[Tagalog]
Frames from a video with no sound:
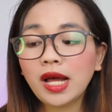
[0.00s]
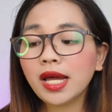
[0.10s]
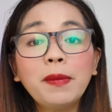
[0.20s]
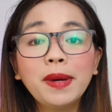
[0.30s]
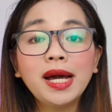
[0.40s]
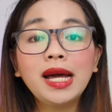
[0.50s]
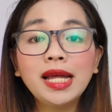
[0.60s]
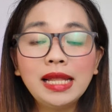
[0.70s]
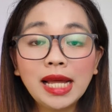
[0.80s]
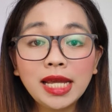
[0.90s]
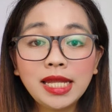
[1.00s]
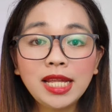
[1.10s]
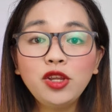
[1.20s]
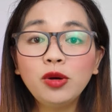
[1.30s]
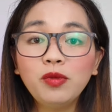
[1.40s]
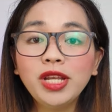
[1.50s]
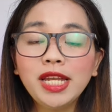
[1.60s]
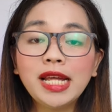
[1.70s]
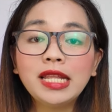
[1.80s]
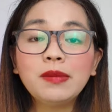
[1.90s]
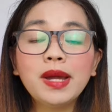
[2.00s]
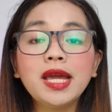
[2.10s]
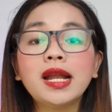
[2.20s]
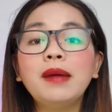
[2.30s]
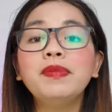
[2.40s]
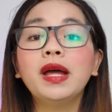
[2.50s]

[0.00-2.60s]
Uh, napakalaki din yung pwede nating mahiram.